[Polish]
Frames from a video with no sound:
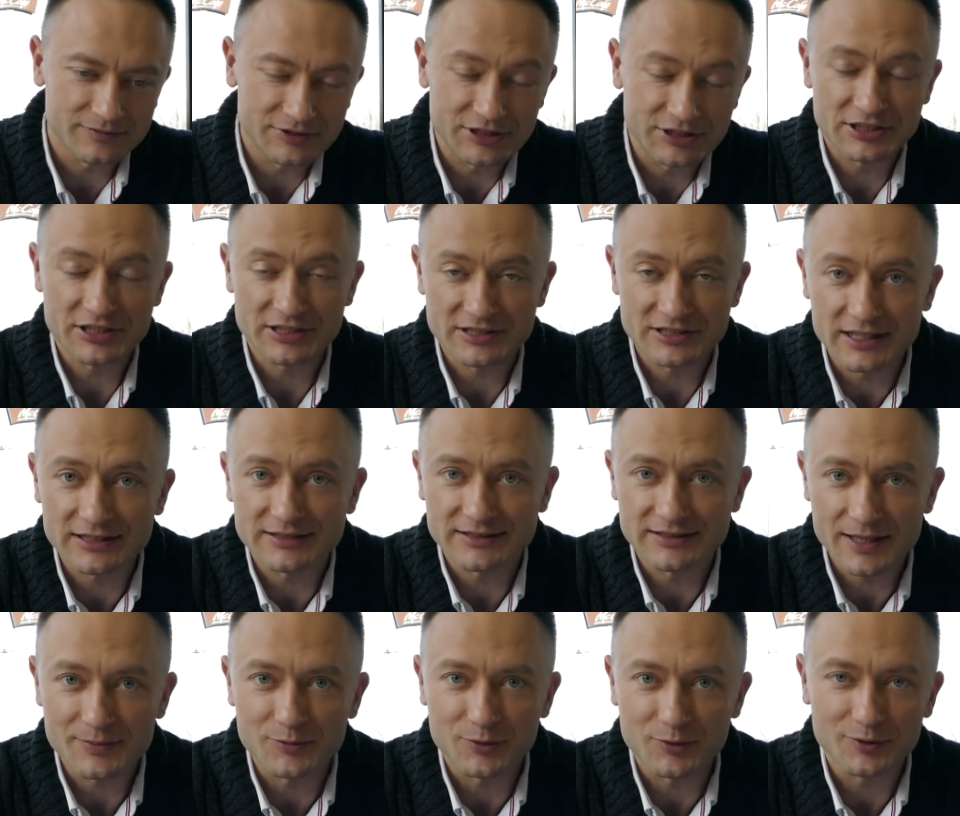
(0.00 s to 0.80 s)
10
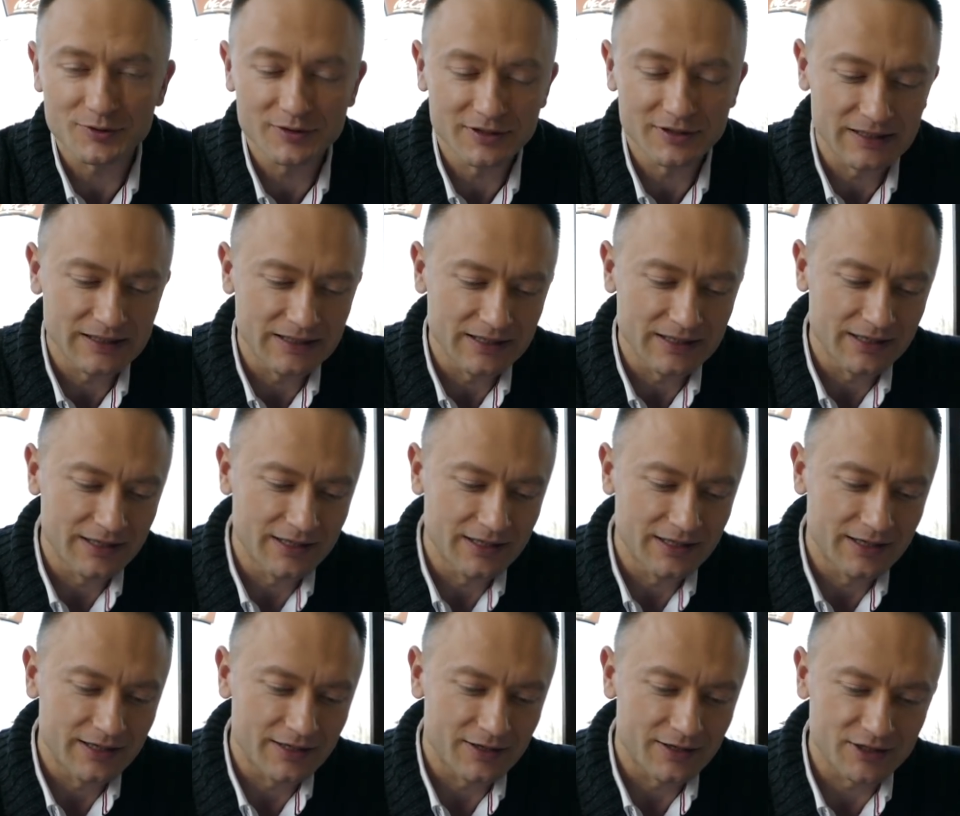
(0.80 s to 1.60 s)
lat temu,
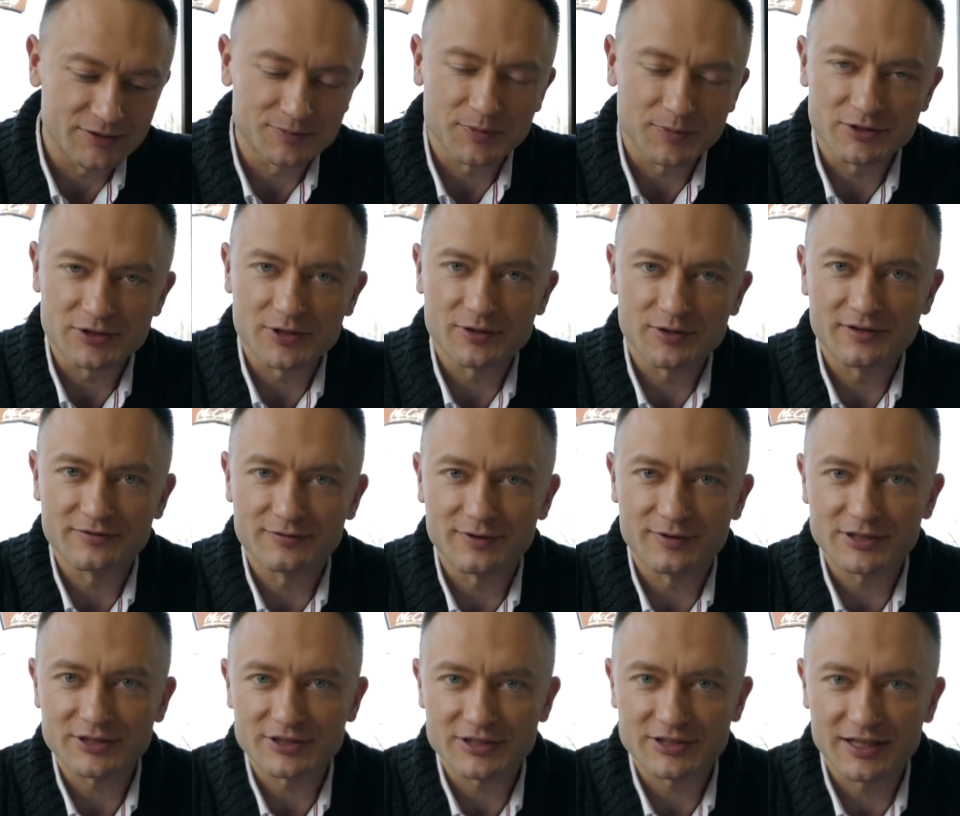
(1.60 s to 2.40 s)
rozpocząłem
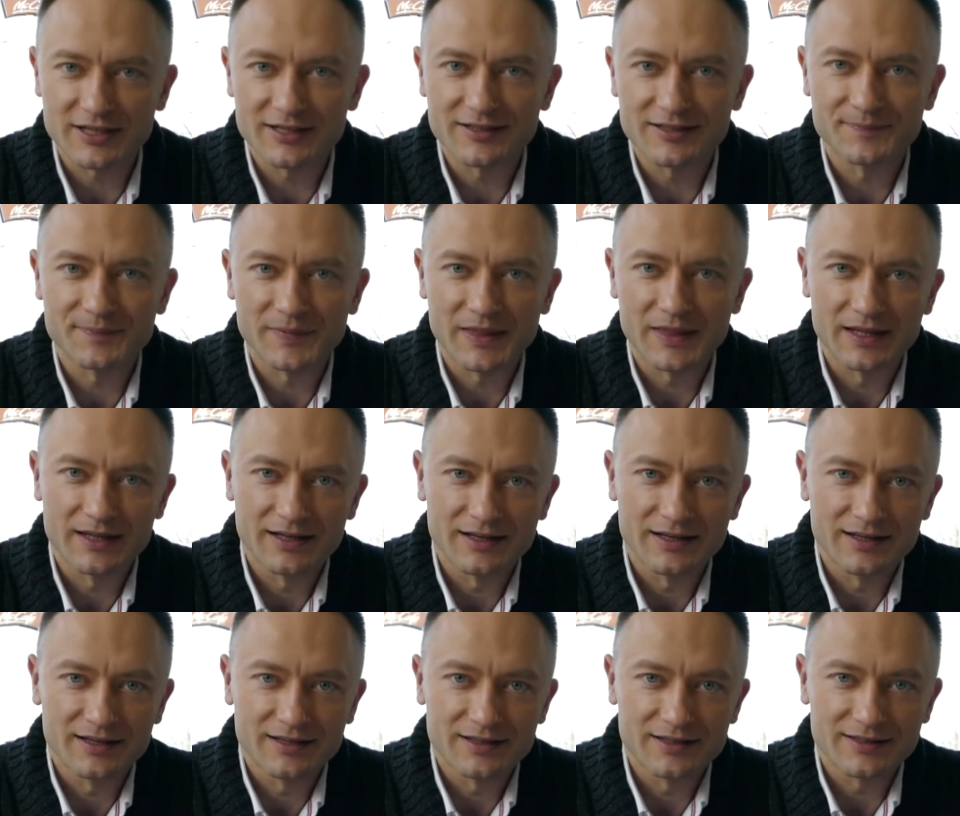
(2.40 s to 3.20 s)
właśnie
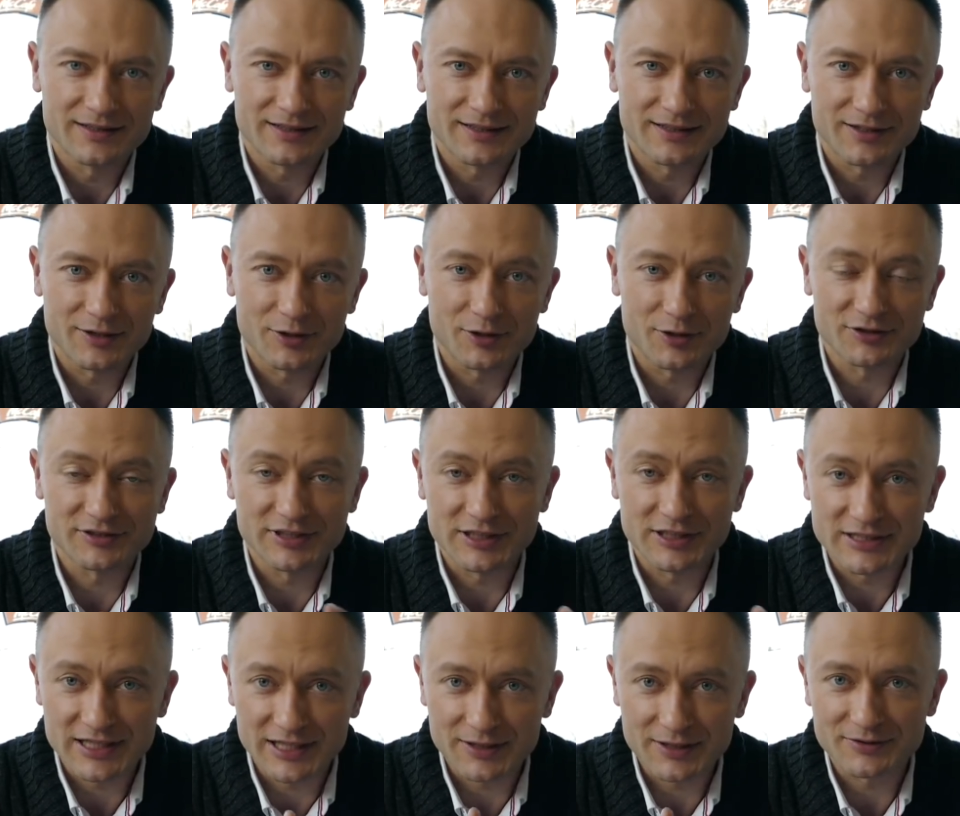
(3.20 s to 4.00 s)

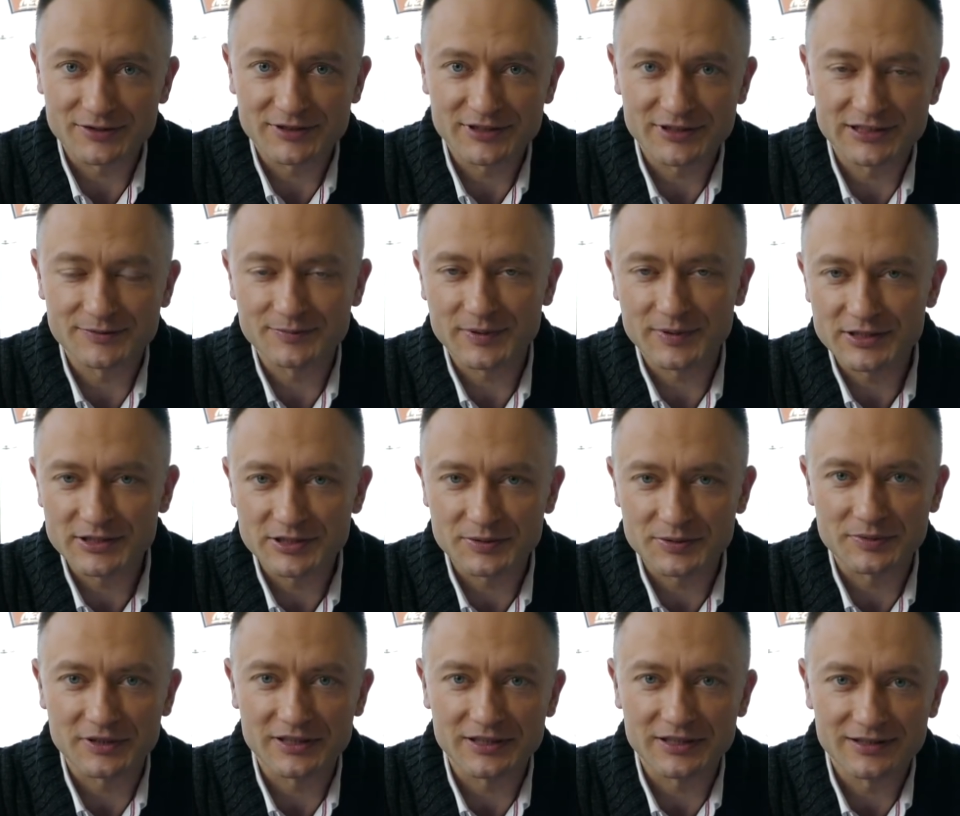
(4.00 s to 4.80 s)
rozliczając się z
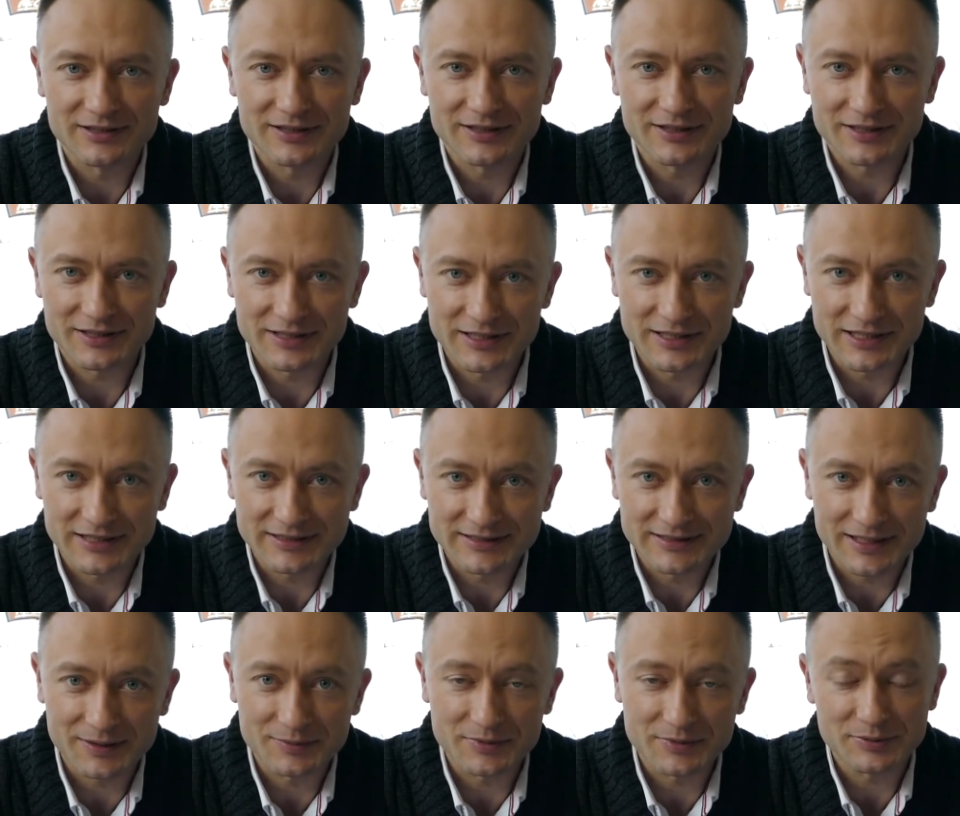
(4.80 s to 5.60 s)
pierwszymi
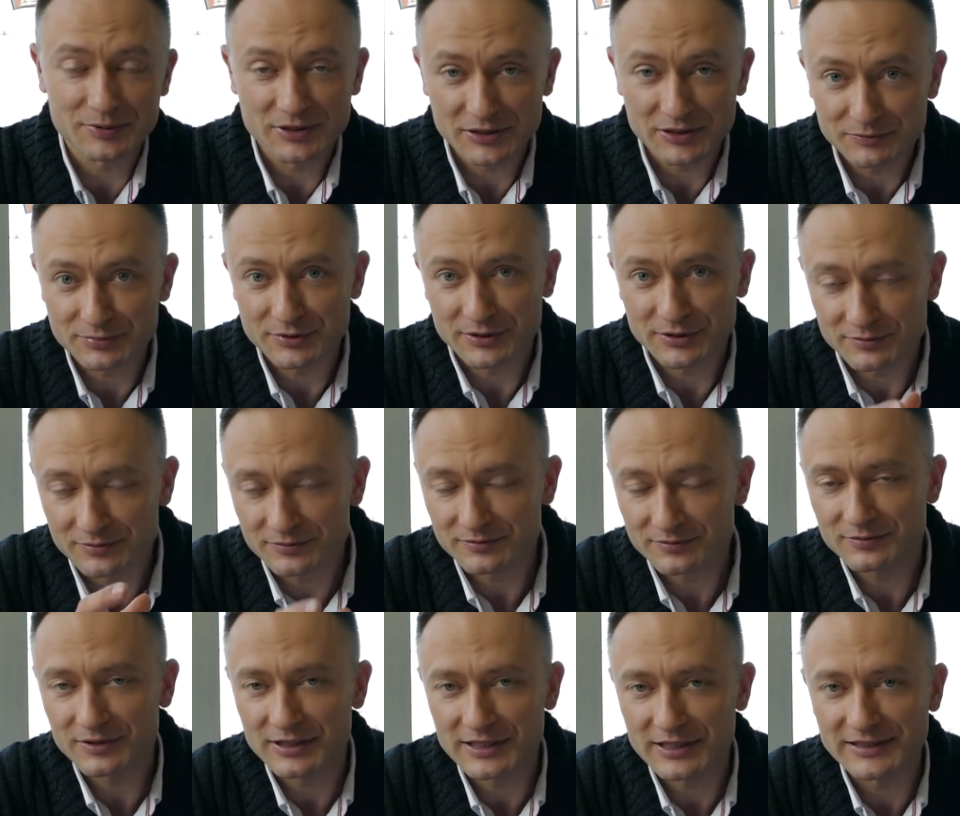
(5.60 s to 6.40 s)
klientami, przy, przy,
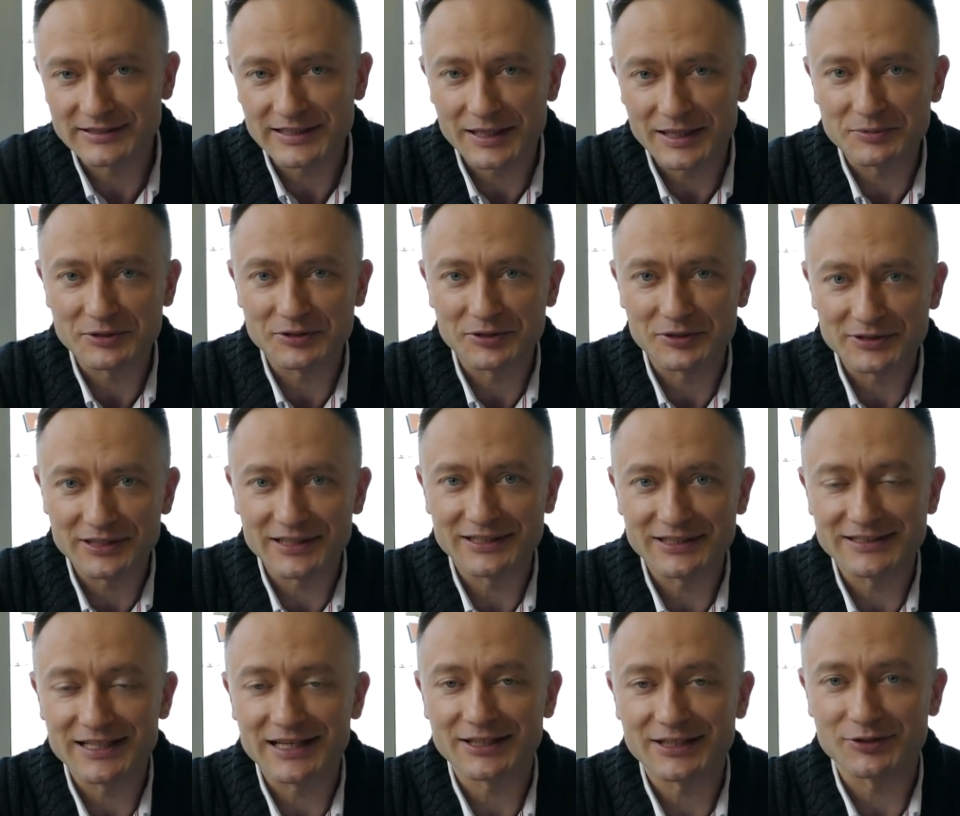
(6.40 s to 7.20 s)
klientami to
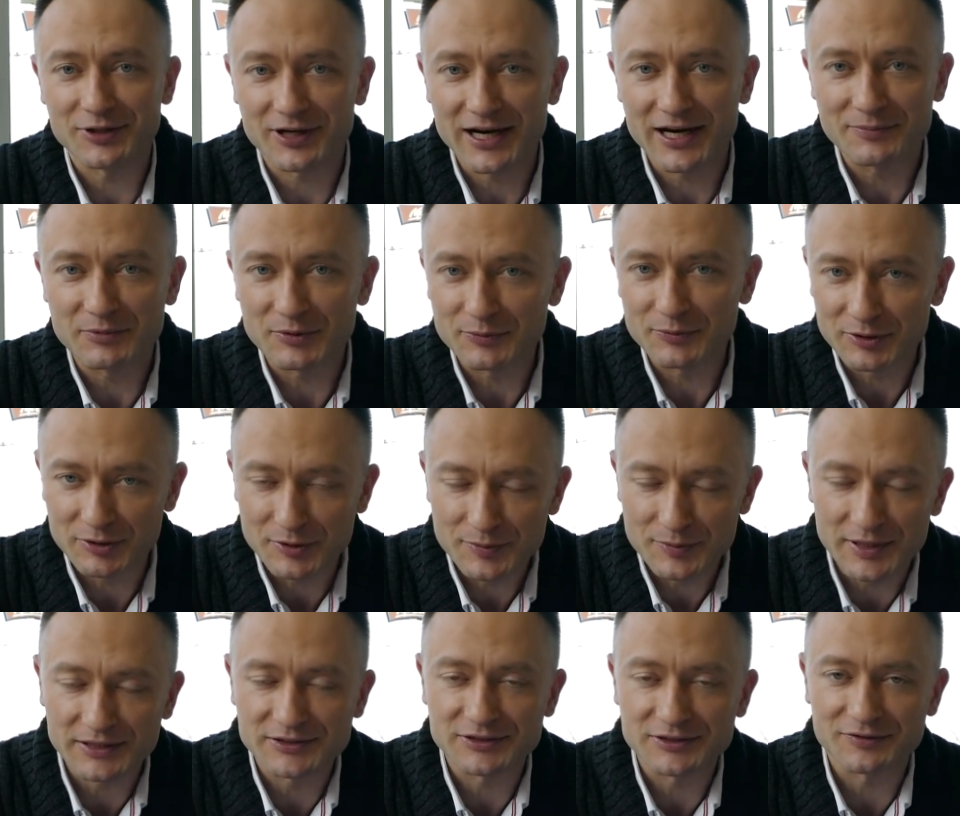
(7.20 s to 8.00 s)
nie, lektorami,
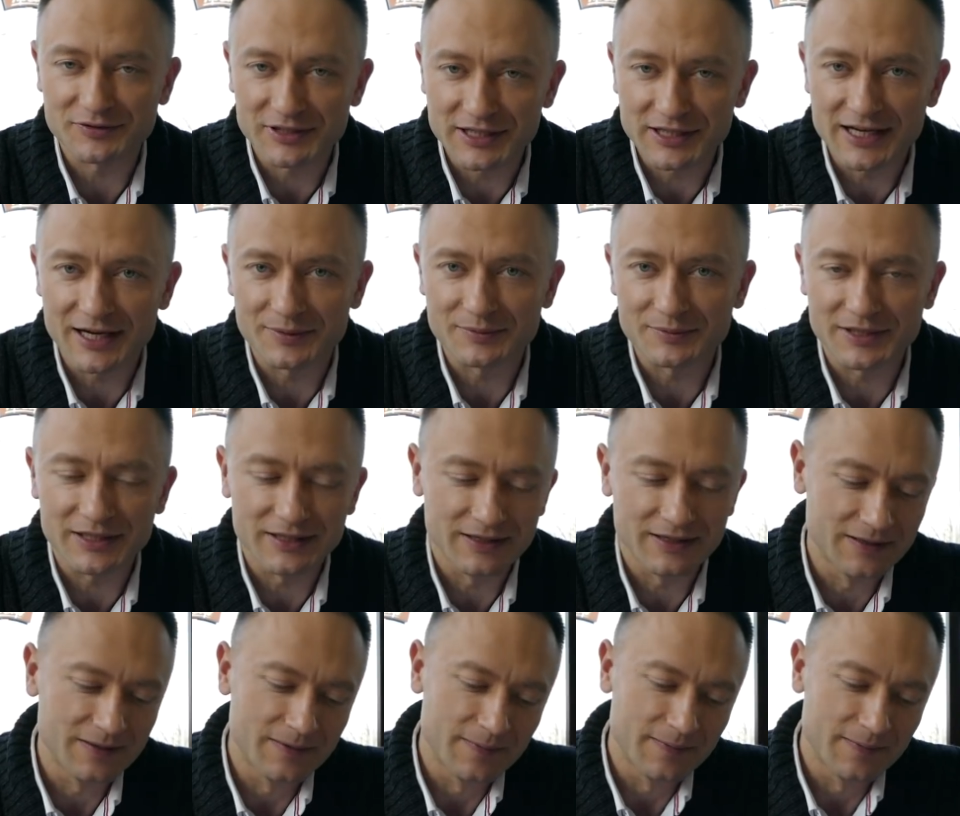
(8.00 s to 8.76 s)
moimi pracownikami,